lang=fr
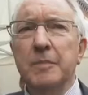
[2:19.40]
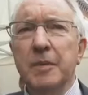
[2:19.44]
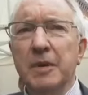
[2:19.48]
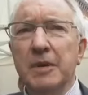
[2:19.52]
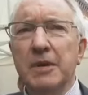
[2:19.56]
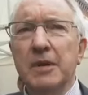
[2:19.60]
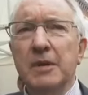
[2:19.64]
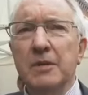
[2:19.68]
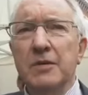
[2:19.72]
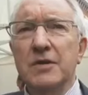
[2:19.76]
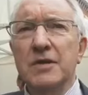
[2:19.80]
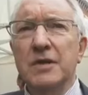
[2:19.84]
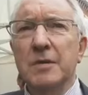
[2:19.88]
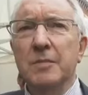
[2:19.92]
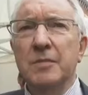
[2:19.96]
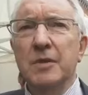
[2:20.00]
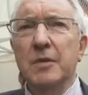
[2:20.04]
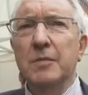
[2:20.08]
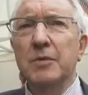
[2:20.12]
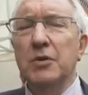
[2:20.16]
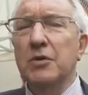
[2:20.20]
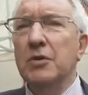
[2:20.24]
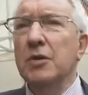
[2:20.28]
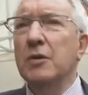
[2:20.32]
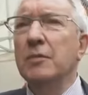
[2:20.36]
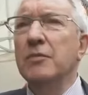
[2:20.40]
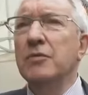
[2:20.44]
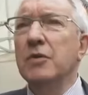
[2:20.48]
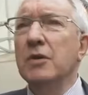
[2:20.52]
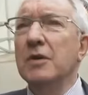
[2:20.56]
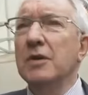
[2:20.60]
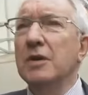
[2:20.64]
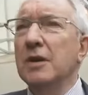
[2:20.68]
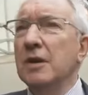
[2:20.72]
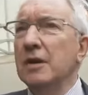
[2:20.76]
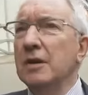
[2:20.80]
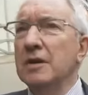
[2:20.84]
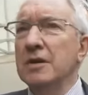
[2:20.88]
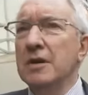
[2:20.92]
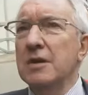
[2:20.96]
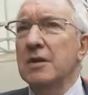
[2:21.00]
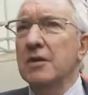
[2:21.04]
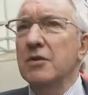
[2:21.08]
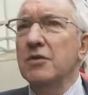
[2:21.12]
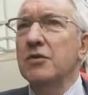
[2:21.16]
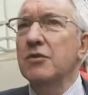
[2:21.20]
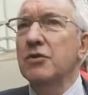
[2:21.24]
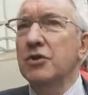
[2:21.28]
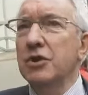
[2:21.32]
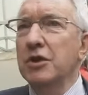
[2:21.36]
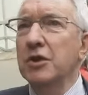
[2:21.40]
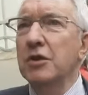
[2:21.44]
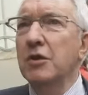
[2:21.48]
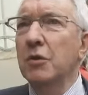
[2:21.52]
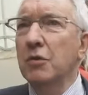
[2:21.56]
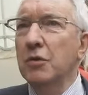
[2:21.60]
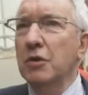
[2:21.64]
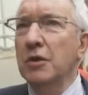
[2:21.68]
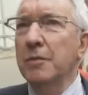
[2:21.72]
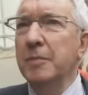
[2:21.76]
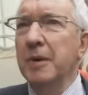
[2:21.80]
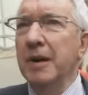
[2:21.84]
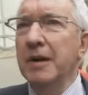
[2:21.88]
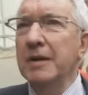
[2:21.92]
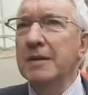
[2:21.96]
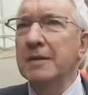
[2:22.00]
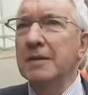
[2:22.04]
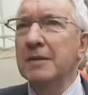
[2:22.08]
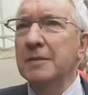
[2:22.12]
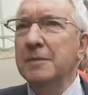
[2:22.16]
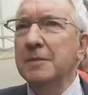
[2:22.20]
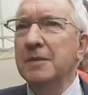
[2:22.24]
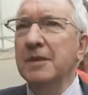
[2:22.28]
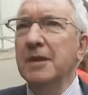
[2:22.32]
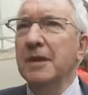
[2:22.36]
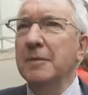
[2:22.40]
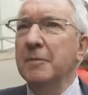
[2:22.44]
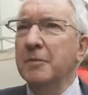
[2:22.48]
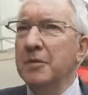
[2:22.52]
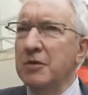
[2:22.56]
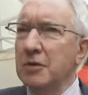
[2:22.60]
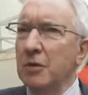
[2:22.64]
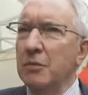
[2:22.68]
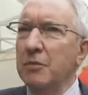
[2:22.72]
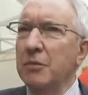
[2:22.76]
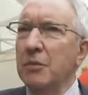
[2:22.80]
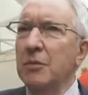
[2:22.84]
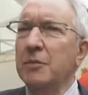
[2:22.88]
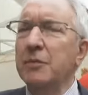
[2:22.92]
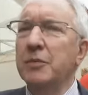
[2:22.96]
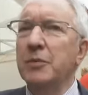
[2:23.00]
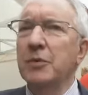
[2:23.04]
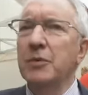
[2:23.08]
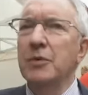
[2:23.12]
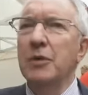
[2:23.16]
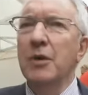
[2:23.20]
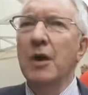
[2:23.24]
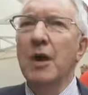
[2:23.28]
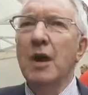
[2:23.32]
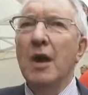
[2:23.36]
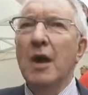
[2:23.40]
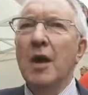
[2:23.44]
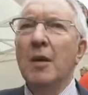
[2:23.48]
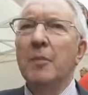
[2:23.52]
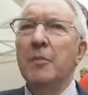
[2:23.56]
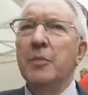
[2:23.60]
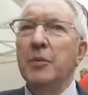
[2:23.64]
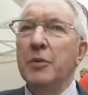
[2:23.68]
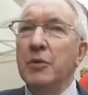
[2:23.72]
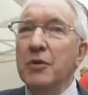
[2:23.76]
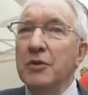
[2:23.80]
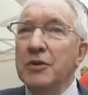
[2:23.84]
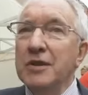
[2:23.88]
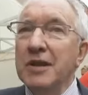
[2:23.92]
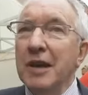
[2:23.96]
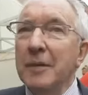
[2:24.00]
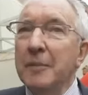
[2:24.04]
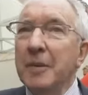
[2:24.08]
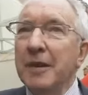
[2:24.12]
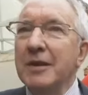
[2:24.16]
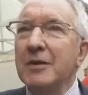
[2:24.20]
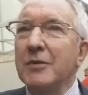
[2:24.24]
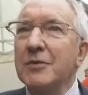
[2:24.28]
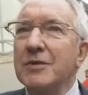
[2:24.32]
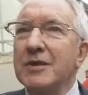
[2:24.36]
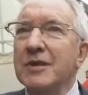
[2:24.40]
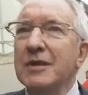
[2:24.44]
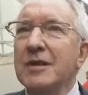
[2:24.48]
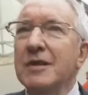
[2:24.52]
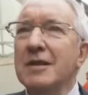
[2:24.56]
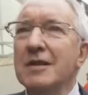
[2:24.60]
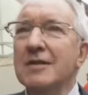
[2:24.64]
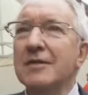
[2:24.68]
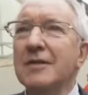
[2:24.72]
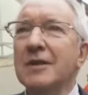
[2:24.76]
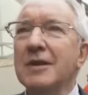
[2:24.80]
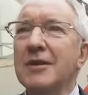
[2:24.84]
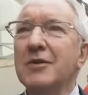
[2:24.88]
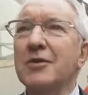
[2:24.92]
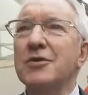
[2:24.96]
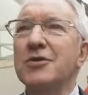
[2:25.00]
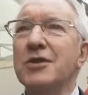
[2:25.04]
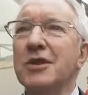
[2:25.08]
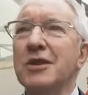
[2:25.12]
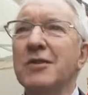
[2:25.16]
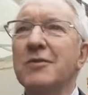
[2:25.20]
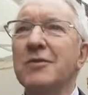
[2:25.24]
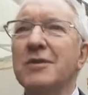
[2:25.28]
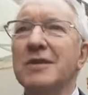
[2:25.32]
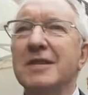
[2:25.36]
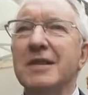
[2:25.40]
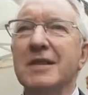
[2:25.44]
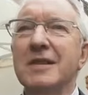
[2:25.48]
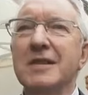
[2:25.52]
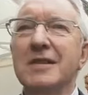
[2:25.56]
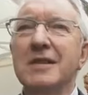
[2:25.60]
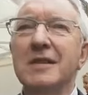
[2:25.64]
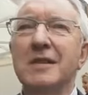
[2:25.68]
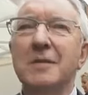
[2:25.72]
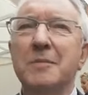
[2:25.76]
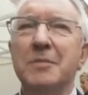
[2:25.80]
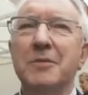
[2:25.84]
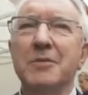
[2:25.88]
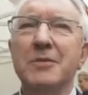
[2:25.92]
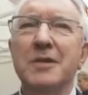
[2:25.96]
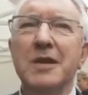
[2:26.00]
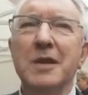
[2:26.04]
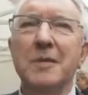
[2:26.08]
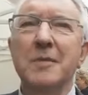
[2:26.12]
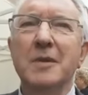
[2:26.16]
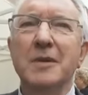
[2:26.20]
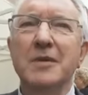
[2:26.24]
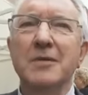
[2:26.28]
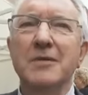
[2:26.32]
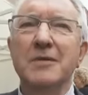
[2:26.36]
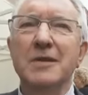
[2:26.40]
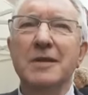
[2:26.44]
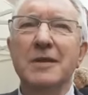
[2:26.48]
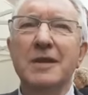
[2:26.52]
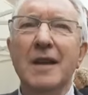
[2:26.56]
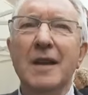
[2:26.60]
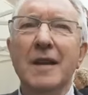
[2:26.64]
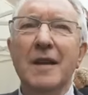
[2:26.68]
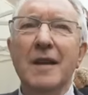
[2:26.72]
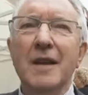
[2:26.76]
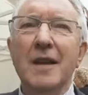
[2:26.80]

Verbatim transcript: à partir de septembre-octobre des, séances de Qigong, par exemple, qui sont bons pour le, pour le diabète aussi. C'est vrai que le Qigong, c'est excellent pour le diabète aussi.